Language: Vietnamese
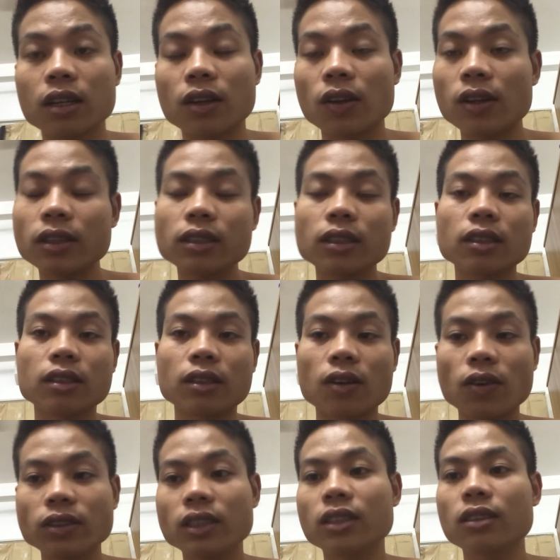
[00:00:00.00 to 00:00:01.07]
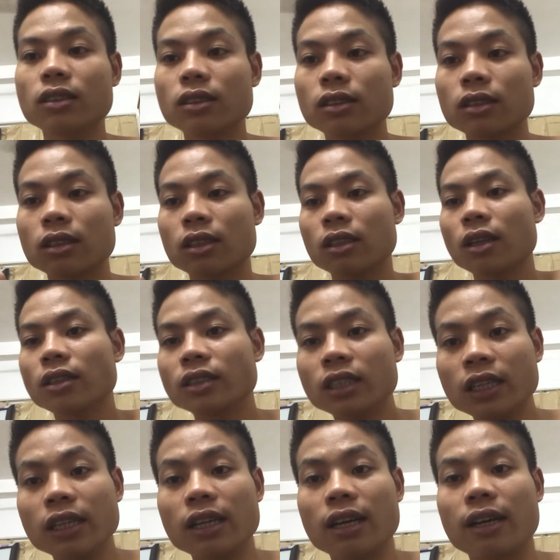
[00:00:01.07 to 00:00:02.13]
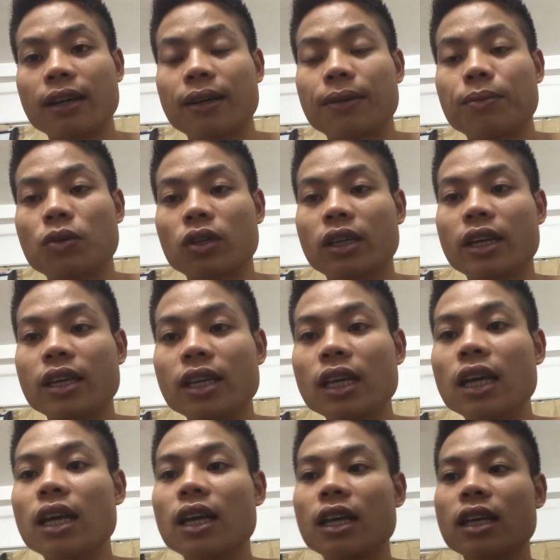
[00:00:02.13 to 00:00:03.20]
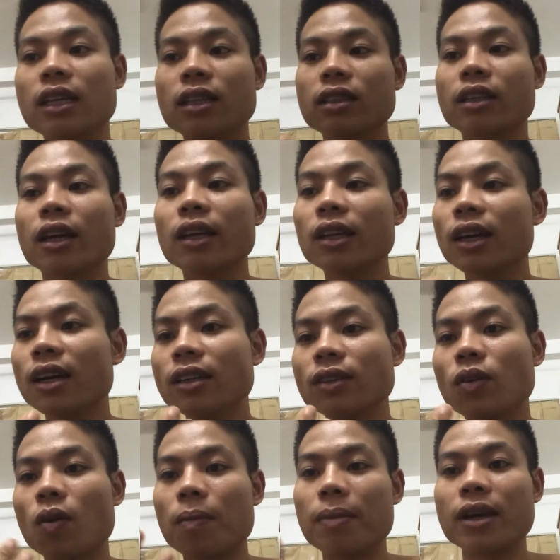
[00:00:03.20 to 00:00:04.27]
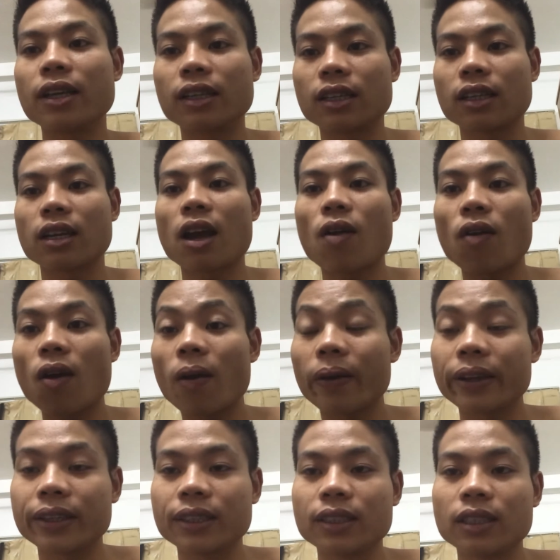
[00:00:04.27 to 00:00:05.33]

nó nói thức chi là một cái à, kiến thức của mình học hỏi